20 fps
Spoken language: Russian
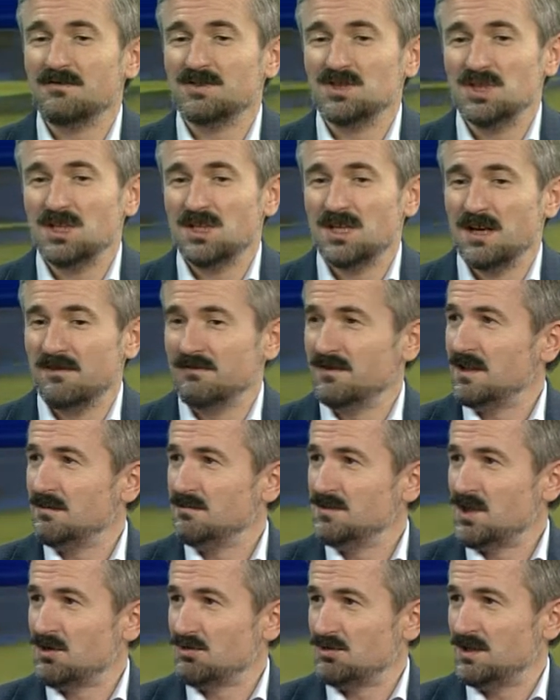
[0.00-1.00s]
Вот недавно
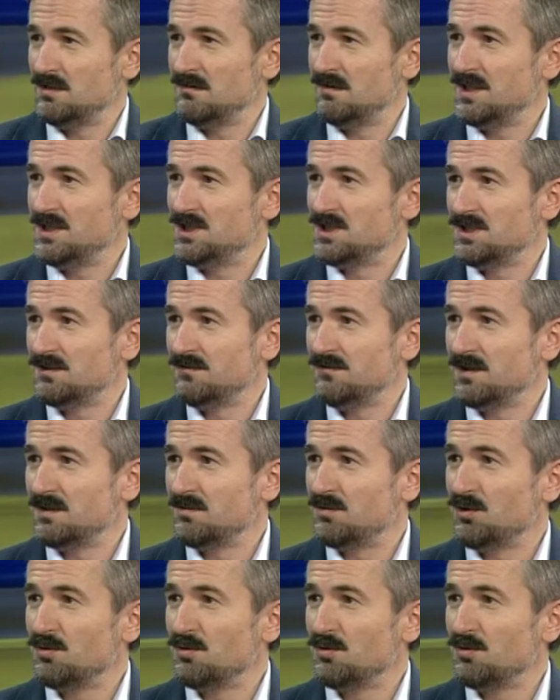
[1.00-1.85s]
обнародовали цифры.